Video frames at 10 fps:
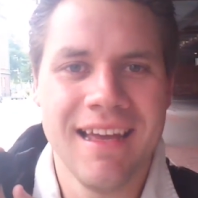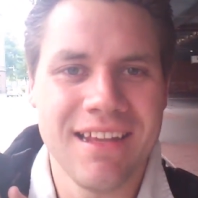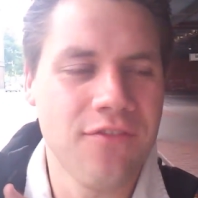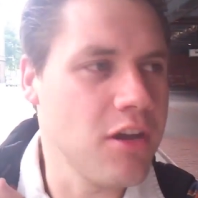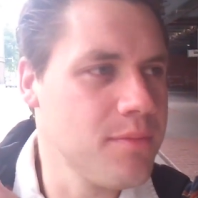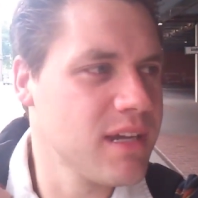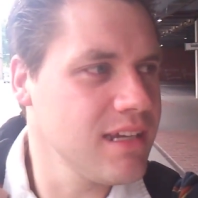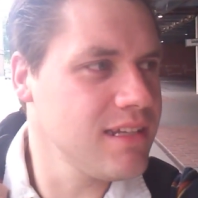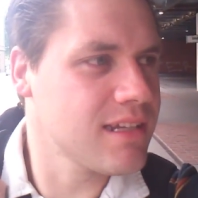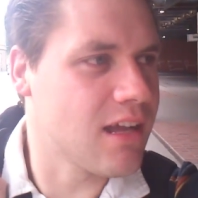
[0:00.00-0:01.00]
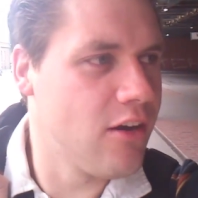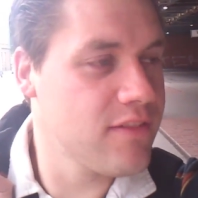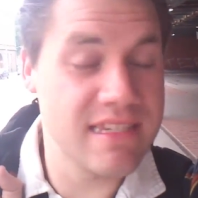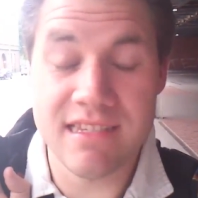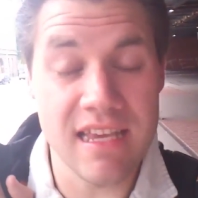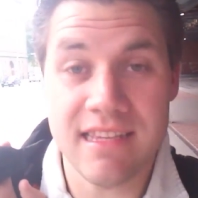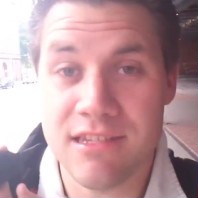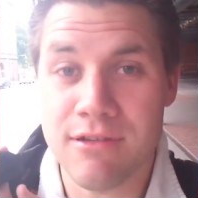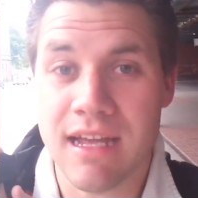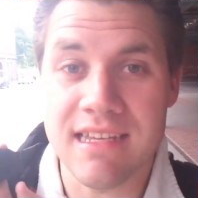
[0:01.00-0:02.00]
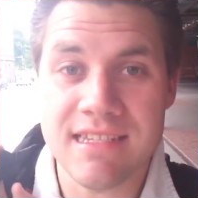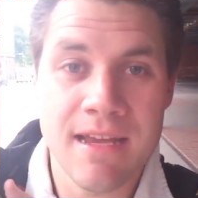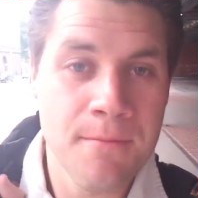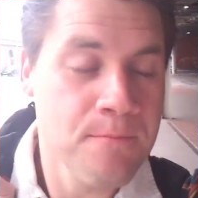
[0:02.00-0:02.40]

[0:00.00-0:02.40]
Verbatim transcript: Da freue ich mich richtig drauf. Es ist echt so krass,